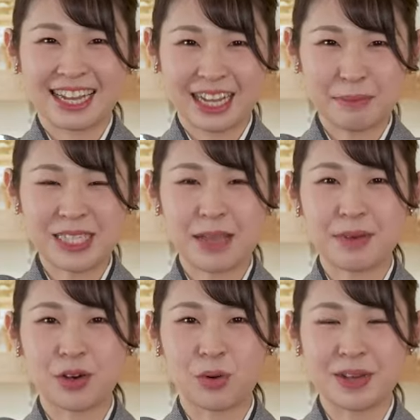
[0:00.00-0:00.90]
神
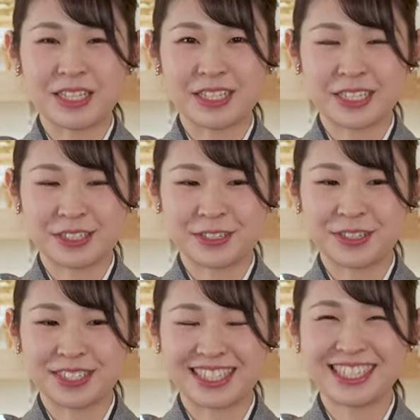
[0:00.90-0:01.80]
様をお祭りす
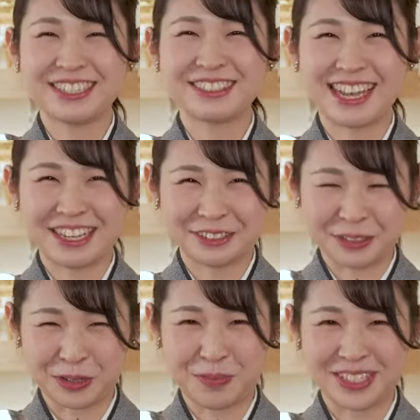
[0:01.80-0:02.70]
る神具である
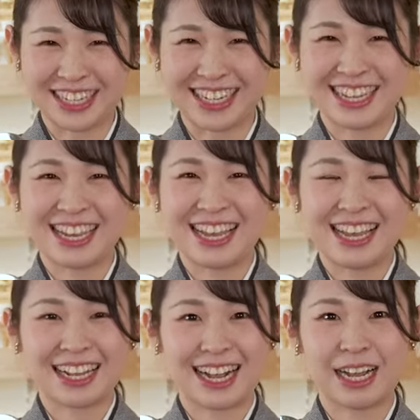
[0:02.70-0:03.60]
とともに
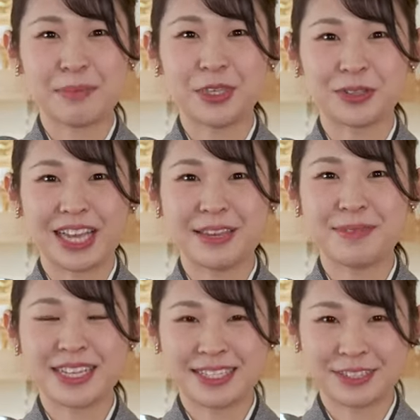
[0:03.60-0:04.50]
鏡と対
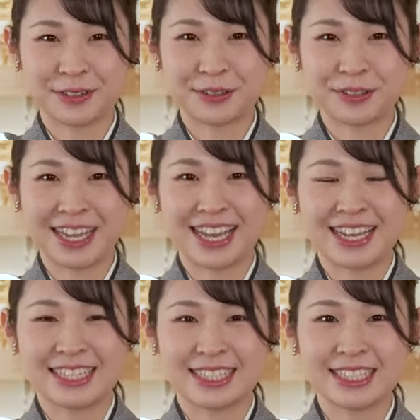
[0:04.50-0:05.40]
面することで
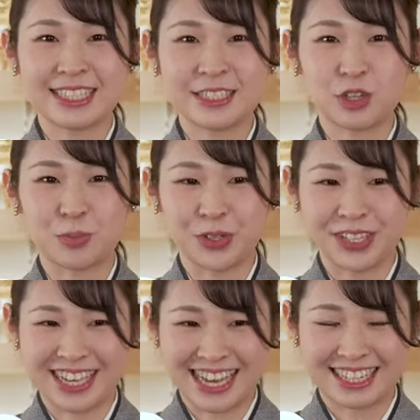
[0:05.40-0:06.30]
自身と向
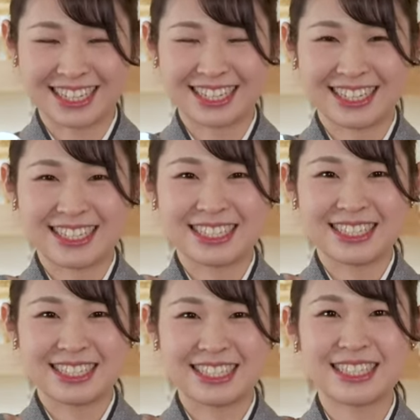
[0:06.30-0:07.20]
き合い
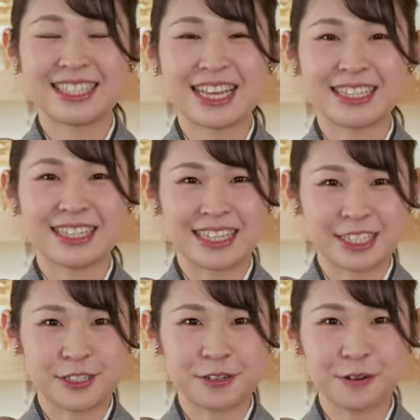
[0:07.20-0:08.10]
神前に律
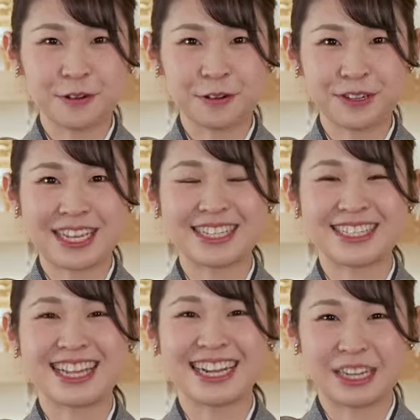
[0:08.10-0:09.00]
する心に
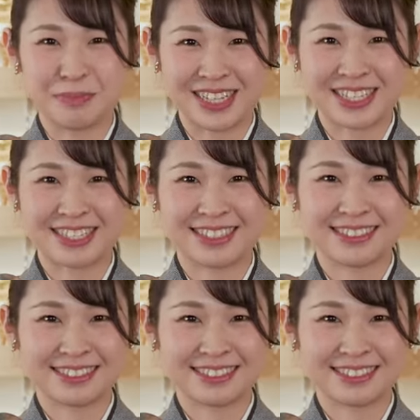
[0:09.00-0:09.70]
つながります